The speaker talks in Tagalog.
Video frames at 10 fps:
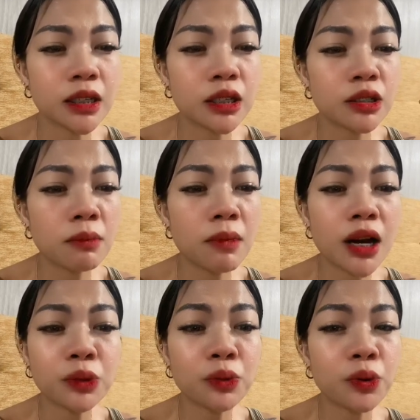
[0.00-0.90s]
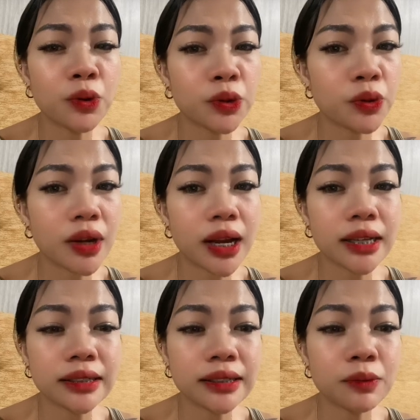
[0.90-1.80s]
sa mga tulong nyo
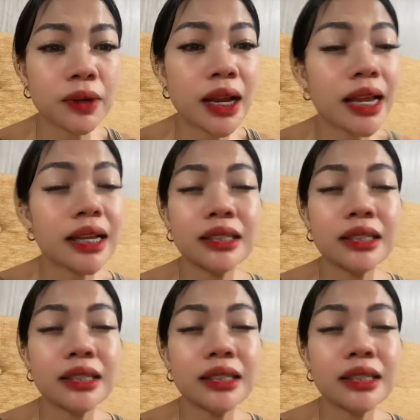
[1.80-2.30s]
guys, wala yan